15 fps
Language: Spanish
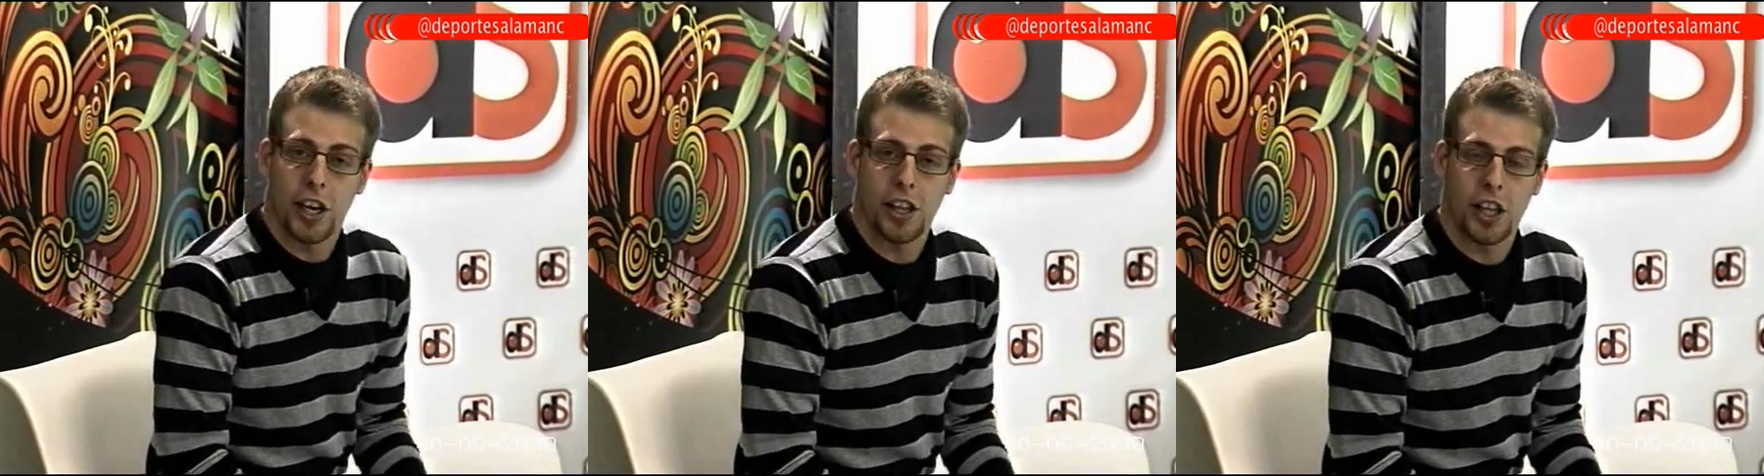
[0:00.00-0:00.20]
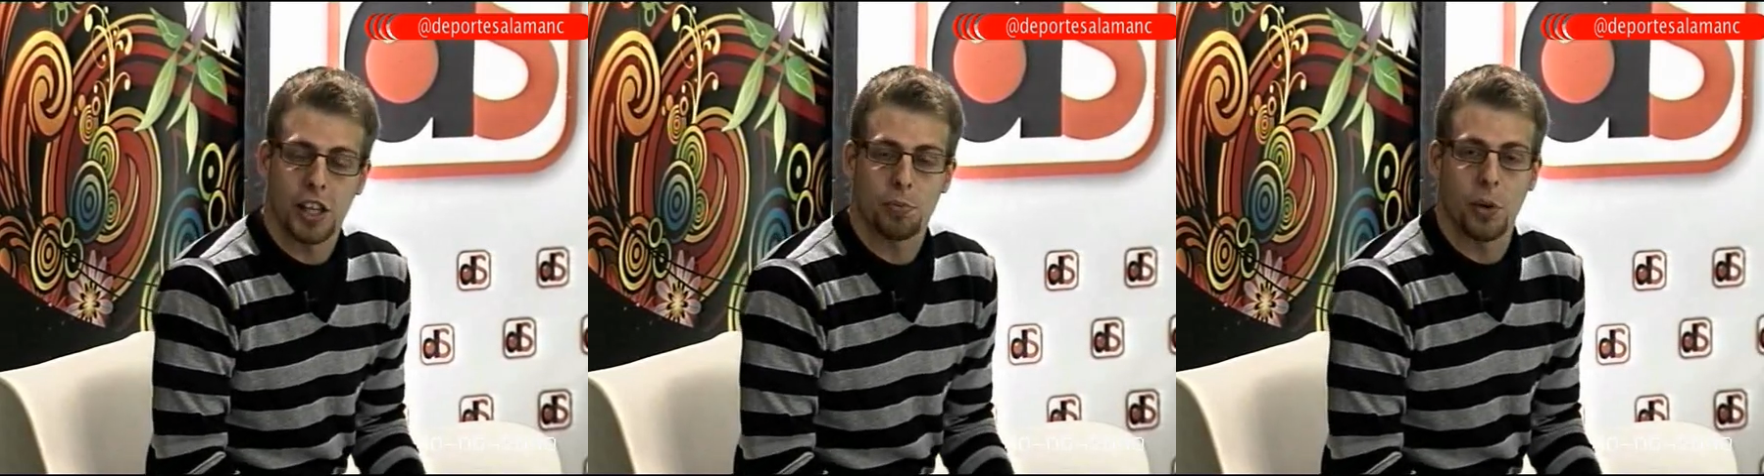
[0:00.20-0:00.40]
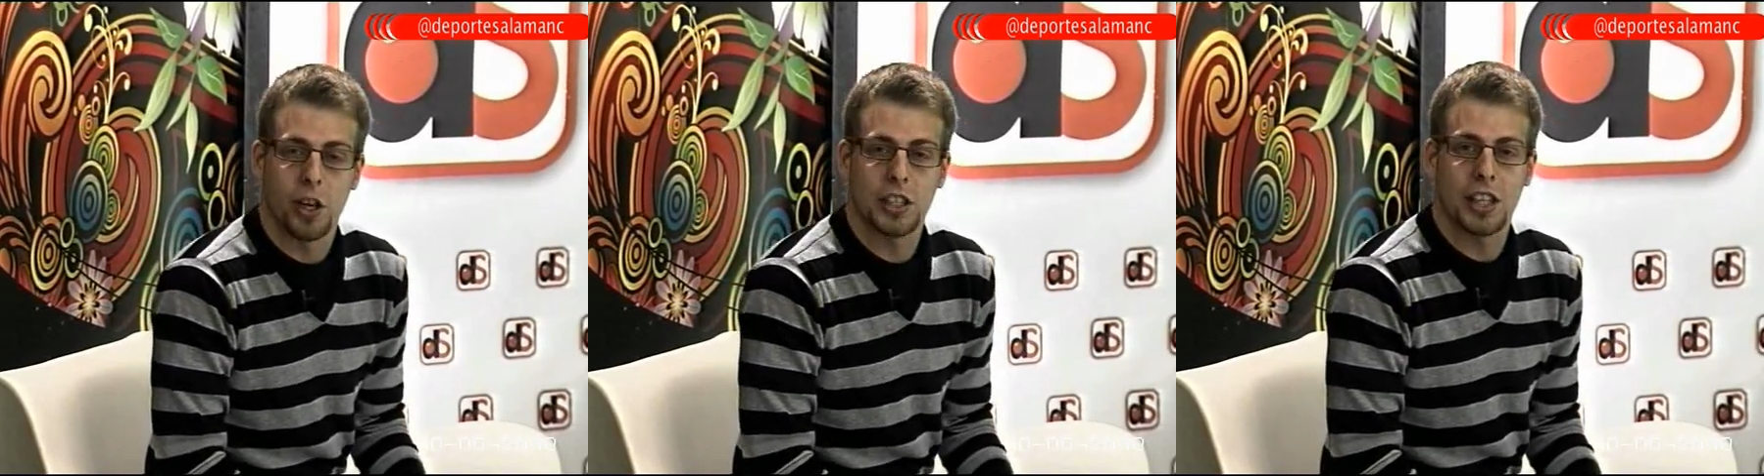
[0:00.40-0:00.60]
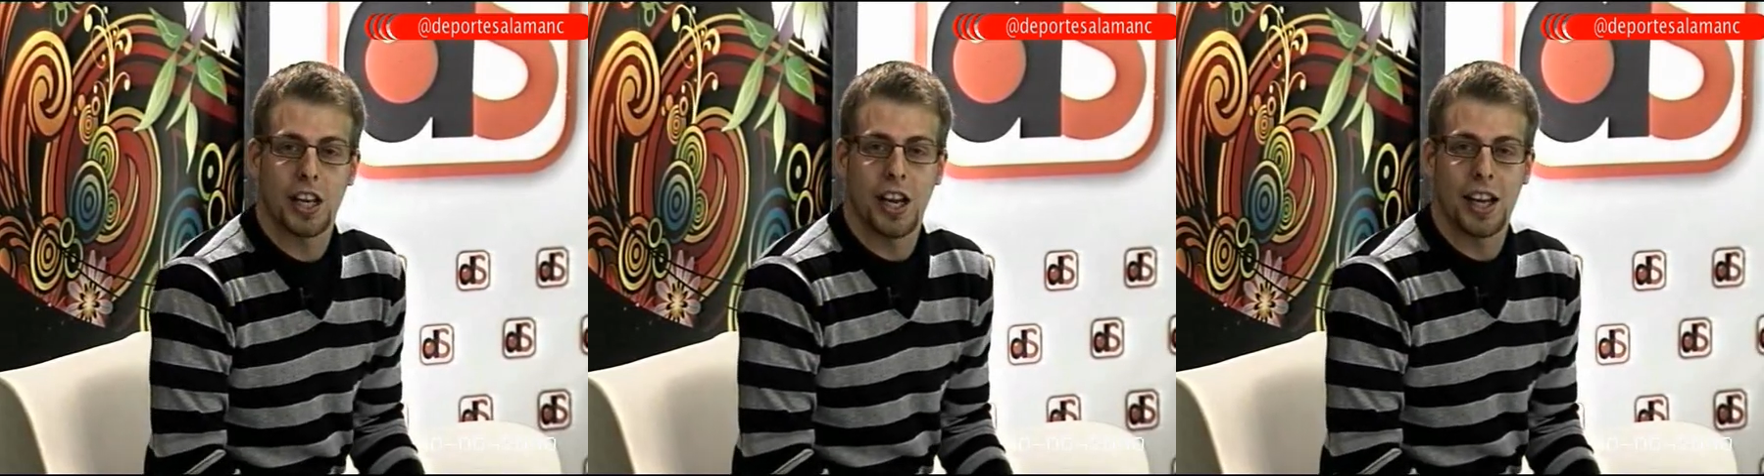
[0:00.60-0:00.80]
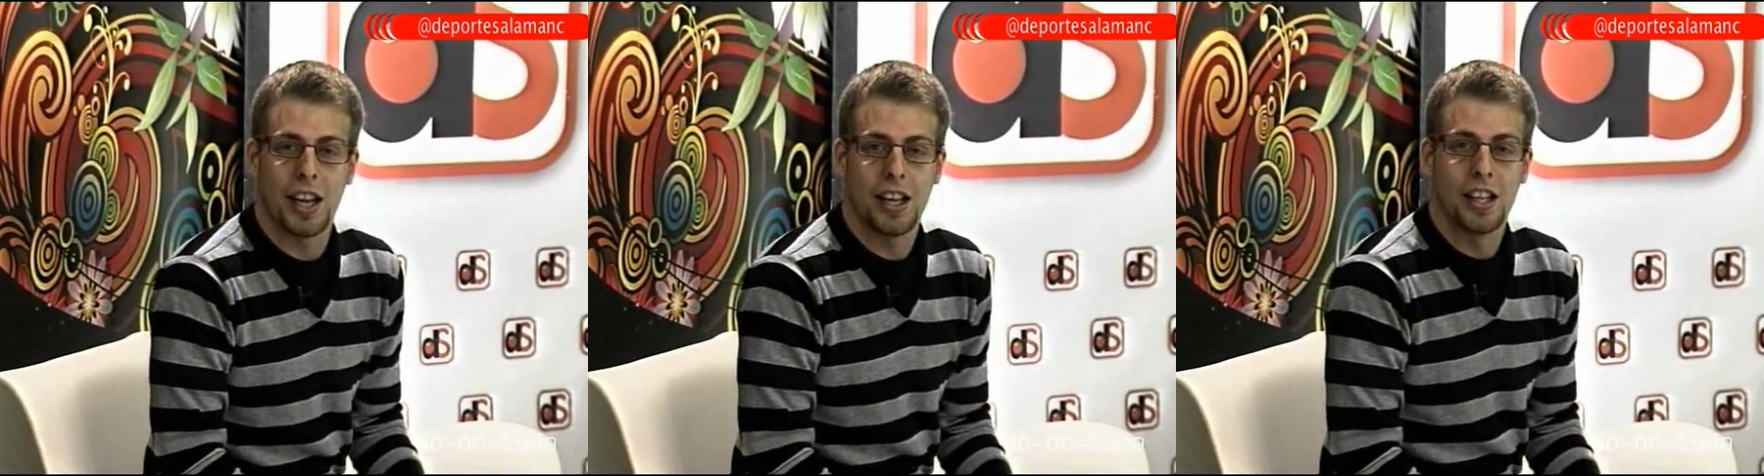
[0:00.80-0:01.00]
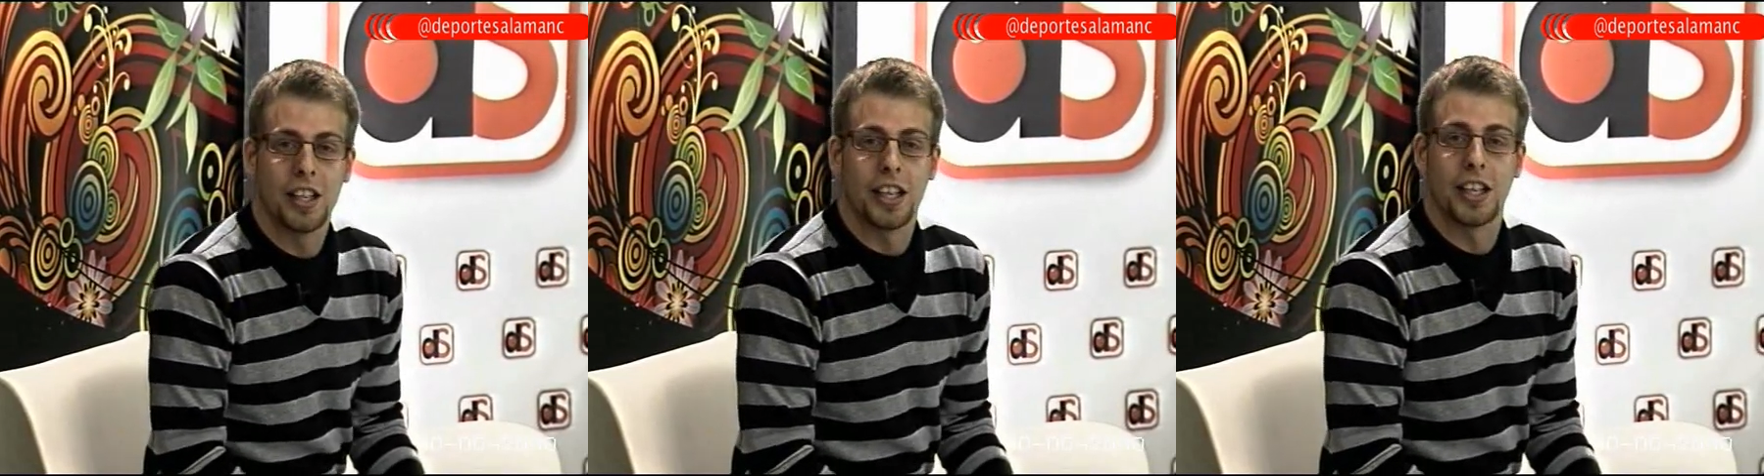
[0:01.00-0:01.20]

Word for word: gracias por estar ahí.